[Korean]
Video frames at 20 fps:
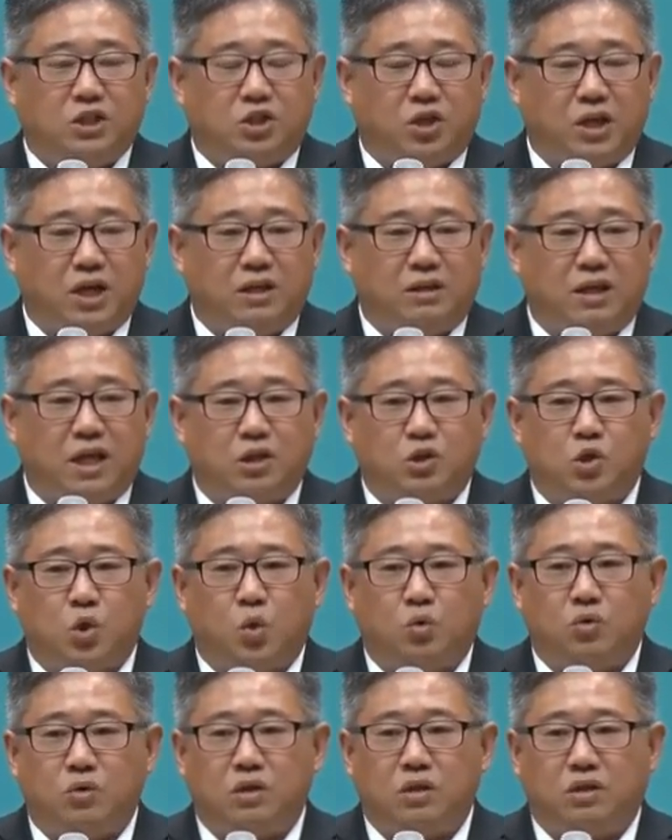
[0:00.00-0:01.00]
저희한테
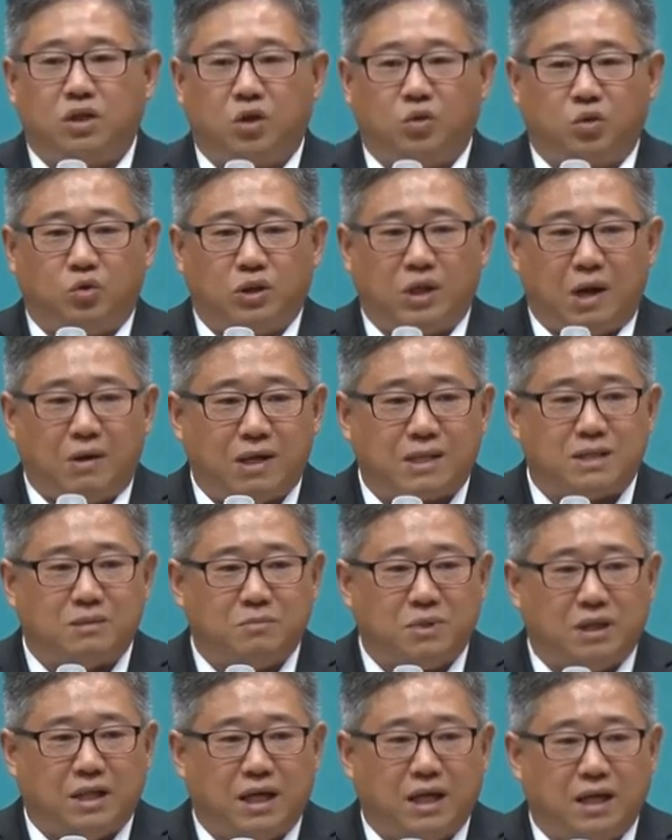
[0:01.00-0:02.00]
총을 겨누고
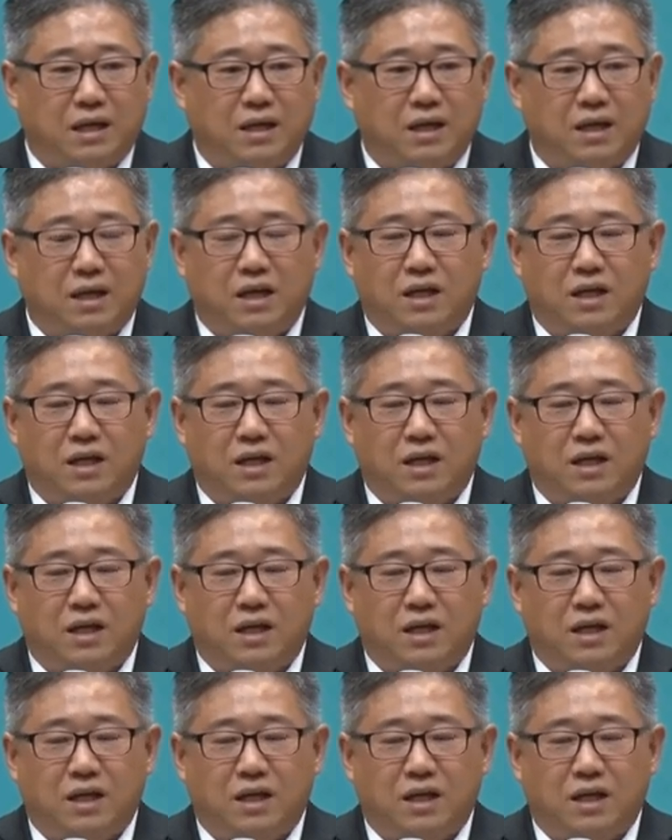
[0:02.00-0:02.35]
나왔습니다.